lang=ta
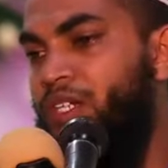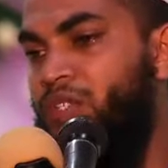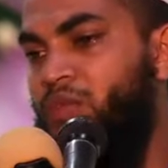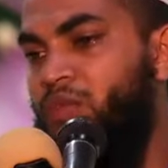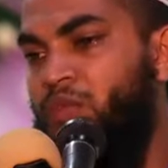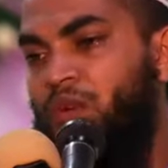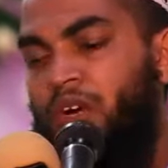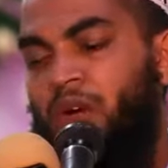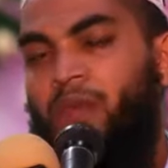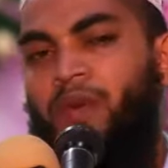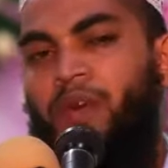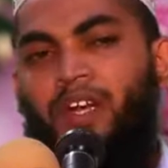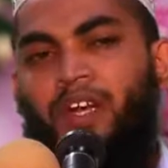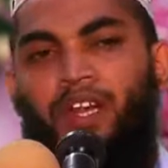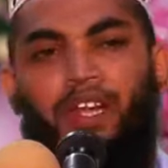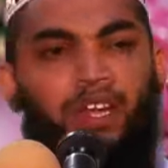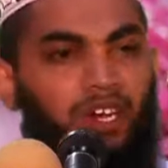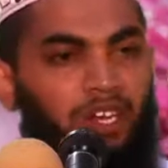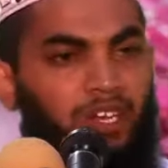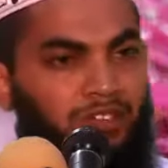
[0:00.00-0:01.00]
ஜும்மா
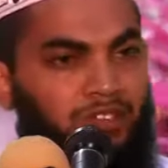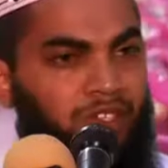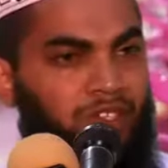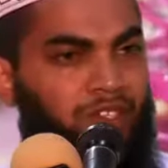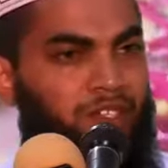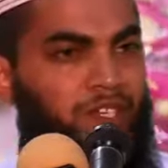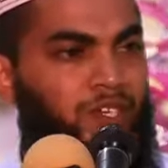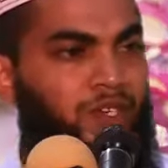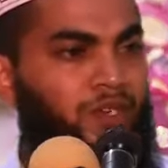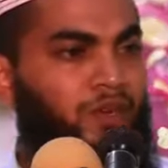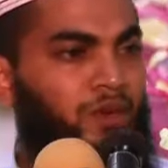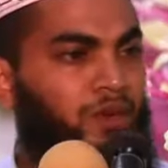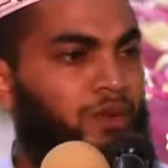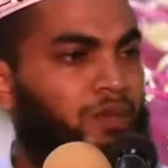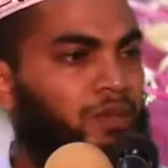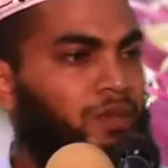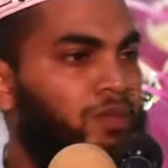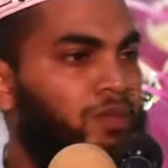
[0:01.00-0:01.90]
மேடைகளை சந்திக்கிறோம்